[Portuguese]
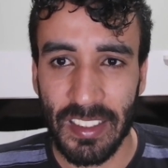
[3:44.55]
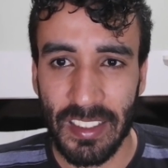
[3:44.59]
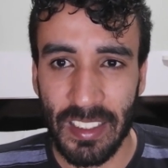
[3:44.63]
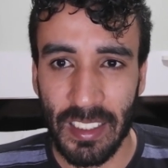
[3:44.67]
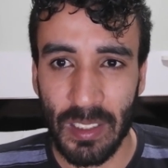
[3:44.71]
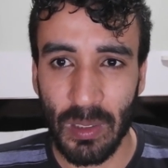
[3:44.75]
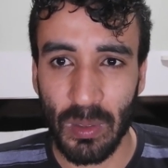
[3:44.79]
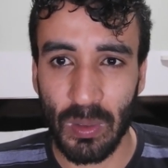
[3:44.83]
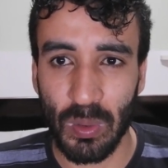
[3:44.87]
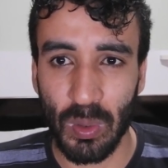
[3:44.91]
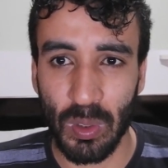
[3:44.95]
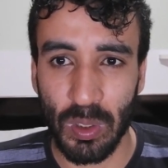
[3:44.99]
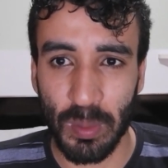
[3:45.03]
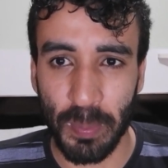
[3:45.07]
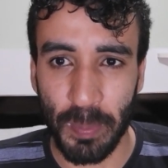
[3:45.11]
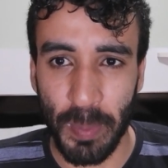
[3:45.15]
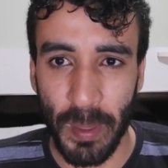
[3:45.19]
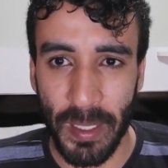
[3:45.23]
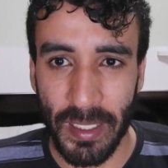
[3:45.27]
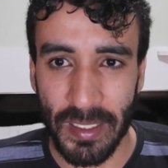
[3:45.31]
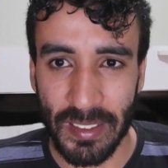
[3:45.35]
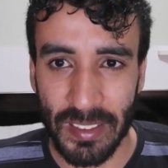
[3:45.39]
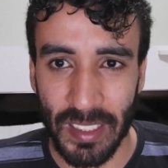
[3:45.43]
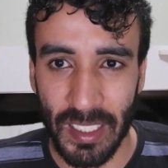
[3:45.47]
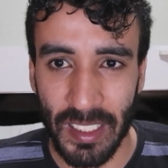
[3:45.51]
tem um
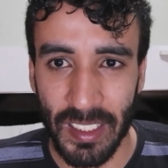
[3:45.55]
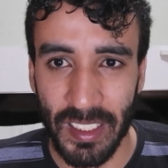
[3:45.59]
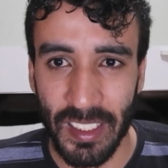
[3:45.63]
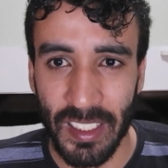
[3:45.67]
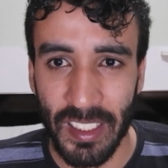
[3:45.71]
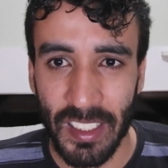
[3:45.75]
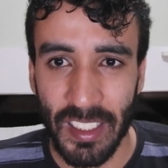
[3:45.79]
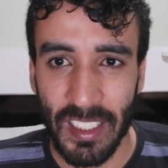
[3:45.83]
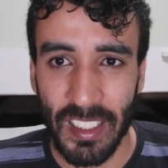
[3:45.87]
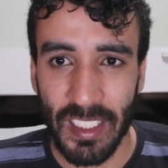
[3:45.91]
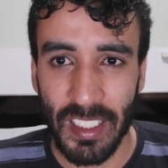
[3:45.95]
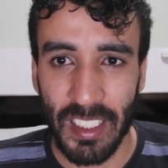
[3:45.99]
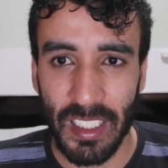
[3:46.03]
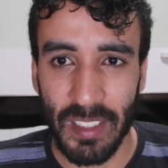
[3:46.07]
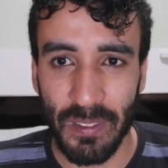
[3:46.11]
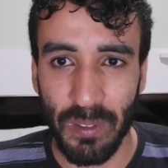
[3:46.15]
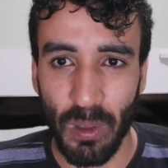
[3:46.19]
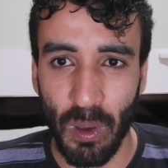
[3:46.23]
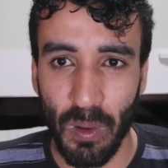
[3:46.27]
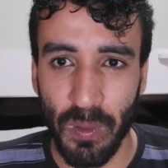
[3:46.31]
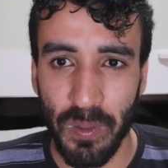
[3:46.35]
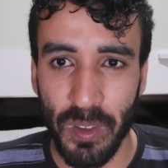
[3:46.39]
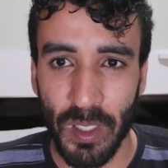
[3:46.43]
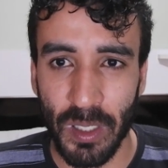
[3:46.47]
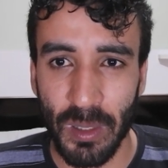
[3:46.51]
suspense ali
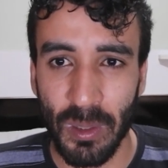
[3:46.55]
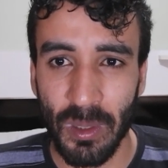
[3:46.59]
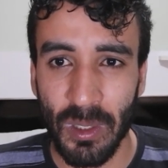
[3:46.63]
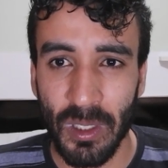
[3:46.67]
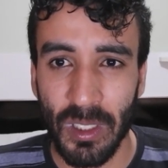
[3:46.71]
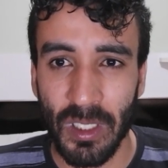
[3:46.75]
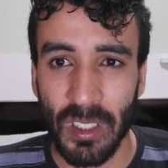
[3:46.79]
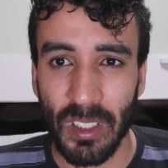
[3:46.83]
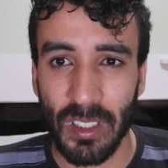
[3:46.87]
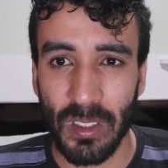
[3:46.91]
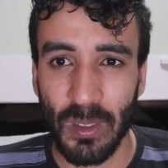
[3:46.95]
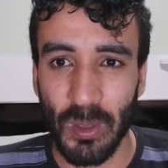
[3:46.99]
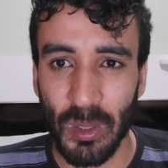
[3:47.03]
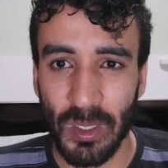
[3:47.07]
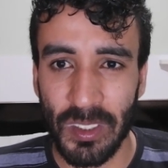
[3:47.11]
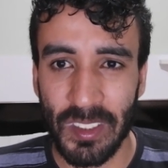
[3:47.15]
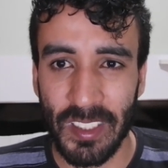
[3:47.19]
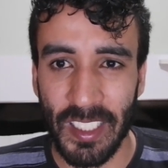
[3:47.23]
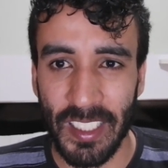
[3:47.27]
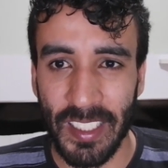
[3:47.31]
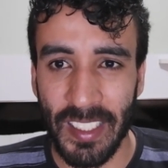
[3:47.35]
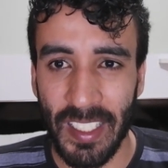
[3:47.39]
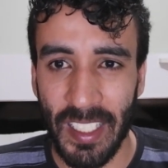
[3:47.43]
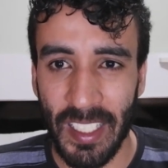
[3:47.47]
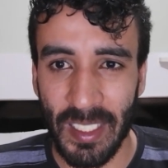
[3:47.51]
envolvido nos
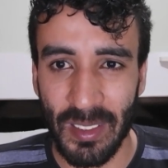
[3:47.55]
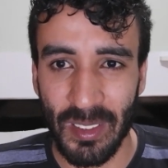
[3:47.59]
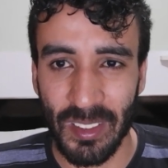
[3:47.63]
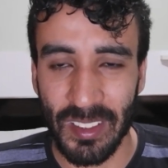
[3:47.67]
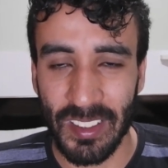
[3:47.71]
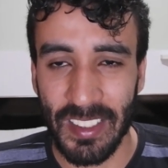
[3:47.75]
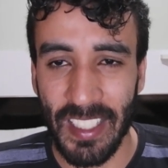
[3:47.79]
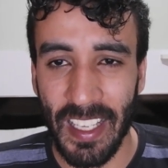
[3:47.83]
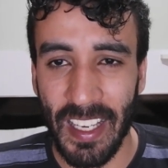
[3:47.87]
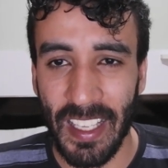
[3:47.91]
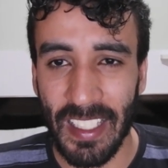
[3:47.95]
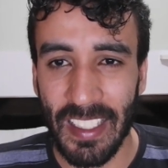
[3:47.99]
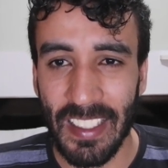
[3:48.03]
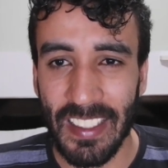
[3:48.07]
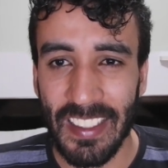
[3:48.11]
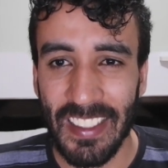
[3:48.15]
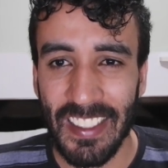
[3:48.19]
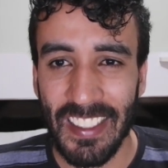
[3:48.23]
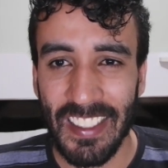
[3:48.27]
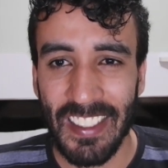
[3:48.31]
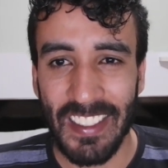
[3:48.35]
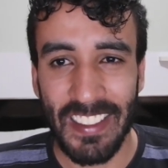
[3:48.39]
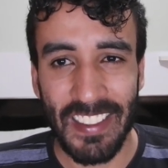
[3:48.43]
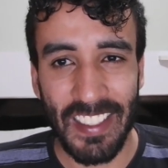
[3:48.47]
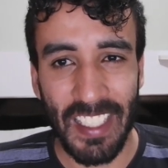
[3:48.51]
segredos dela
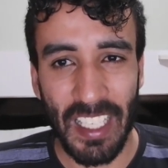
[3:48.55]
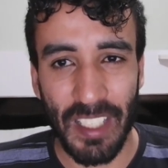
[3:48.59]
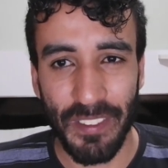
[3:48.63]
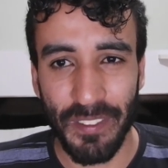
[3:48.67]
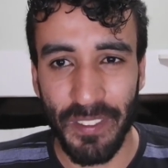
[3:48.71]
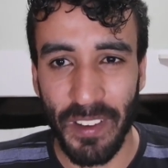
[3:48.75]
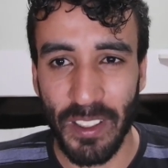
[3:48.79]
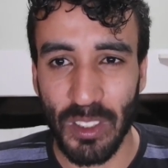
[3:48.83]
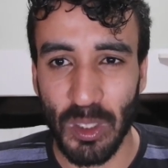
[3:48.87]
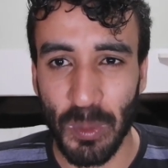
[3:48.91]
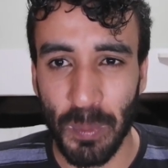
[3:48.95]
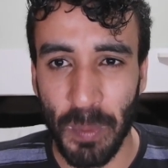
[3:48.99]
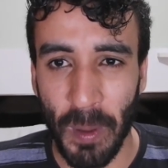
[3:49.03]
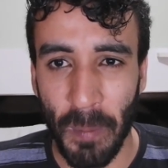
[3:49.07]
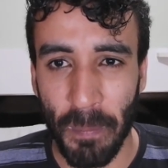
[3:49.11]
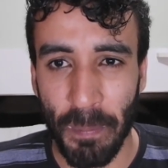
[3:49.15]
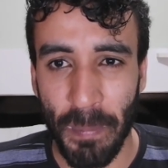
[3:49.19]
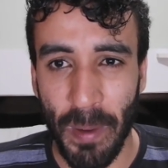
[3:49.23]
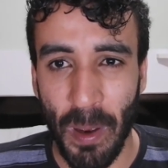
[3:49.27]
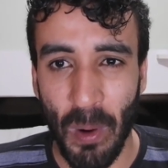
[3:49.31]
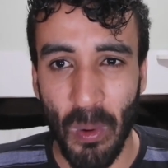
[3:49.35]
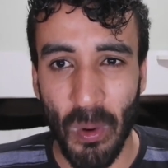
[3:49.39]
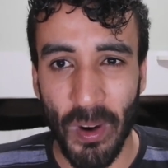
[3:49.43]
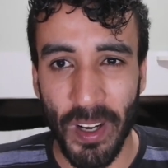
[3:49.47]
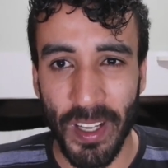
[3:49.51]
e ela faz um
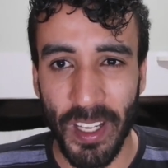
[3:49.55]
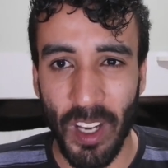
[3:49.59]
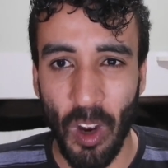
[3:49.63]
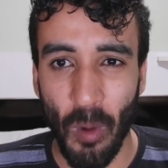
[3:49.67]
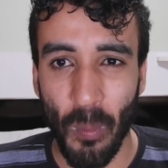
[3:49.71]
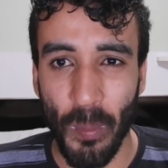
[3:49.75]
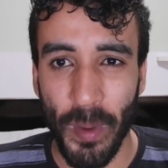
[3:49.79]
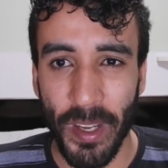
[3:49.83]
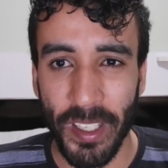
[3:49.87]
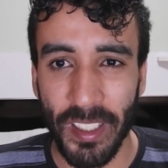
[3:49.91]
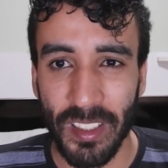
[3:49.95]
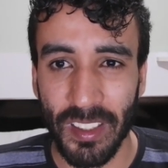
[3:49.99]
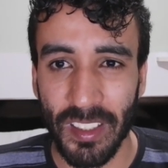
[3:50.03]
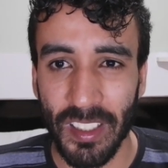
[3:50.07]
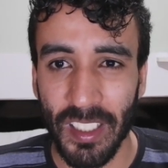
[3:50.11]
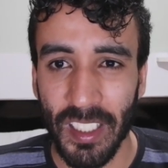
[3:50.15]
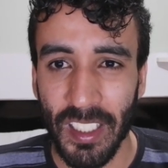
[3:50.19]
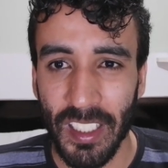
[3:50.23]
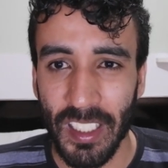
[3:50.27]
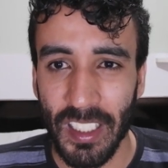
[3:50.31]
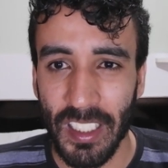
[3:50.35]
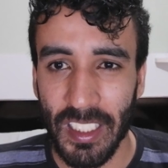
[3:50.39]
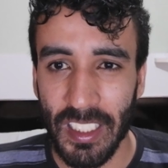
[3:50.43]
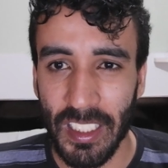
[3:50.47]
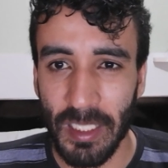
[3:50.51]
papel realmente
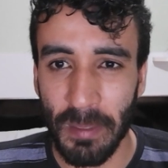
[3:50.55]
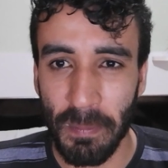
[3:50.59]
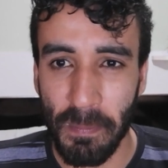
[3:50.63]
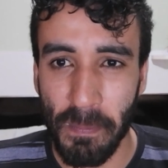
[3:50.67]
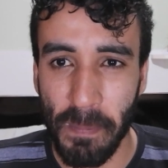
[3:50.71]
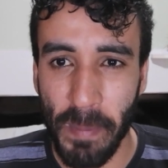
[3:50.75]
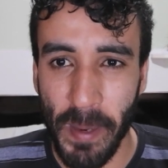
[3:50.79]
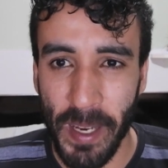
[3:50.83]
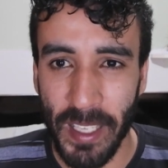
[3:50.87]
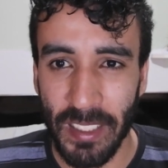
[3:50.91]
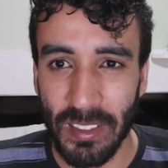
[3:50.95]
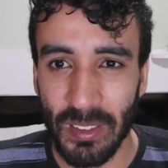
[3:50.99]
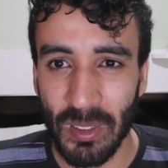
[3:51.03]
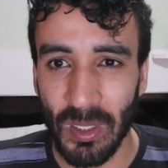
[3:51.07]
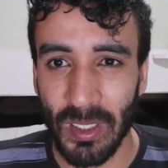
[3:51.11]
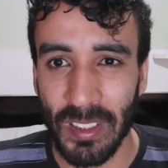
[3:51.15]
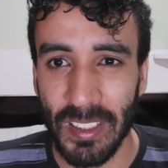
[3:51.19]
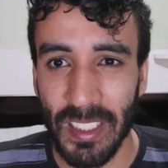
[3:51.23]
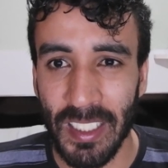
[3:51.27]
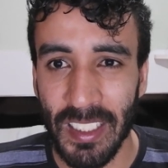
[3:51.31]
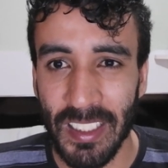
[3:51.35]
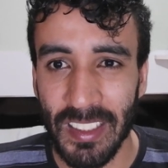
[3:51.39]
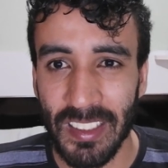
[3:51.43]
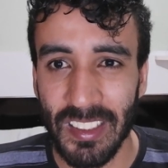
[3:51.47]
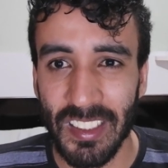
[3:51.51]

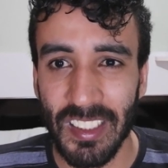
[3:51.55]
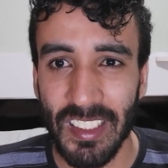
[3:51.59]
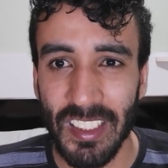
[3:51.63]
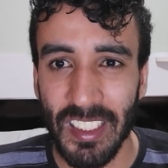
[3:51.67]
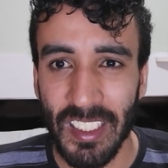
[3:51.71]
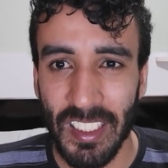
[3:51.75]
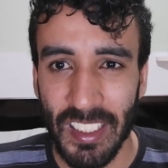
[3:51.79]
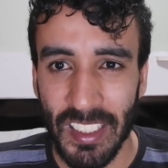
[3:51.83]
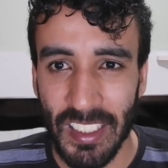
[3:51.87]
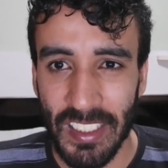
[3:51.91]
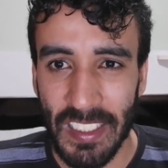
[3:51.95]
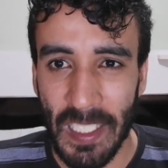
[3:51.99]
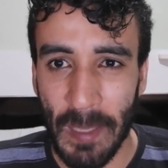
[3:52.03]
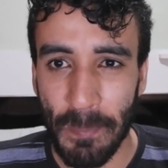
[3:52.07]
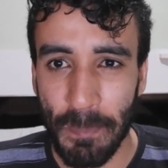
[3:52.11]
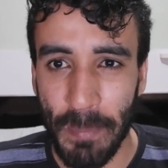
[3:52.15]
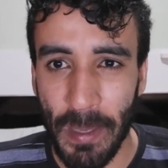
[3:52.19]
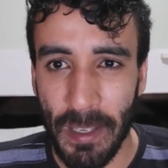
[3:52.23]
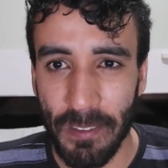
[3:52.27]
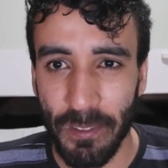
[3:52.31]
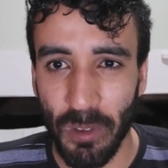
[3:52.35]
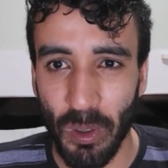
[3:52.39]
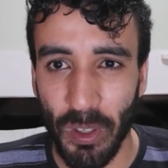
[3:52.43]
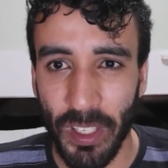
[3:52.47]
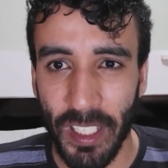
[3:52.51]
impressionante e
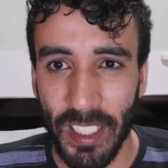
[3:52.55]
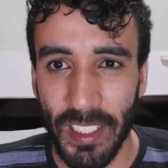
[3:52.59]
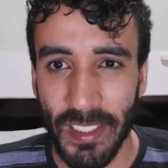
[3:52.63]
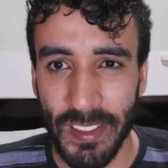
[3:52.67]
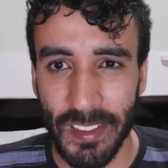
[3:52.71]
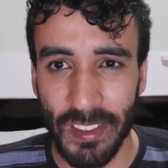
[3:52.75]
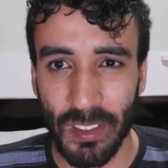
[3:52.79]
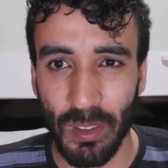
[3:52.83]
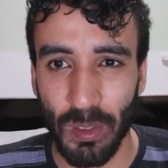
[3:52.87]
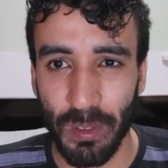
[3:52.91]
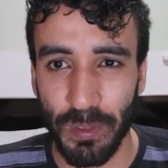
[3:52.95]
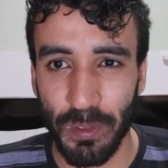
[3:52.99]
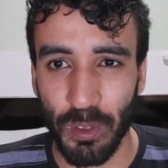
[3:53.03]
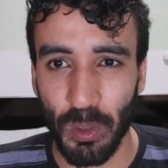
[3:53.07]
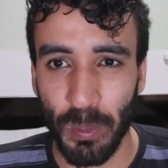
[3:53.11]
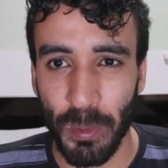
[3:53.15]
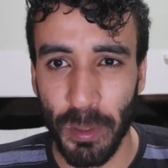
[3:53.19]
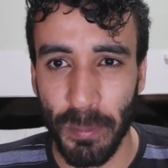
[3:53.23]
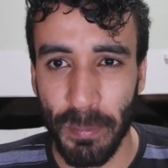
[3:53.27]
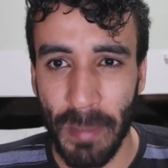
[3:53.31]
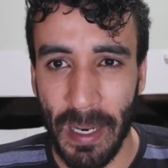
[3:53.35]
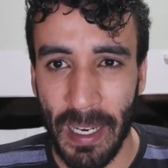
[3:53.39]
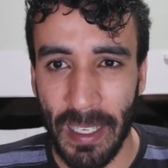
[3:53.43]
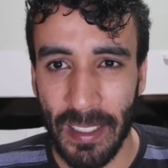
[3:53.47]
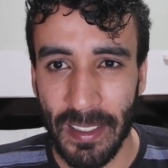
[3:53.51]
apavorante no
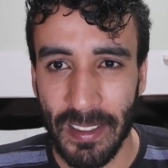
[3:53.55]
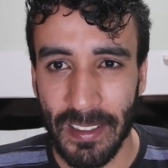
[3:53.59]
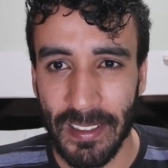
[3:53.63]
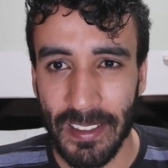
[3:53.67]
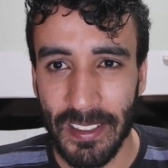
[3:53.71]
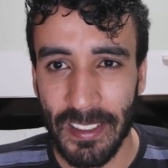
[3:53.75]
filme Mar.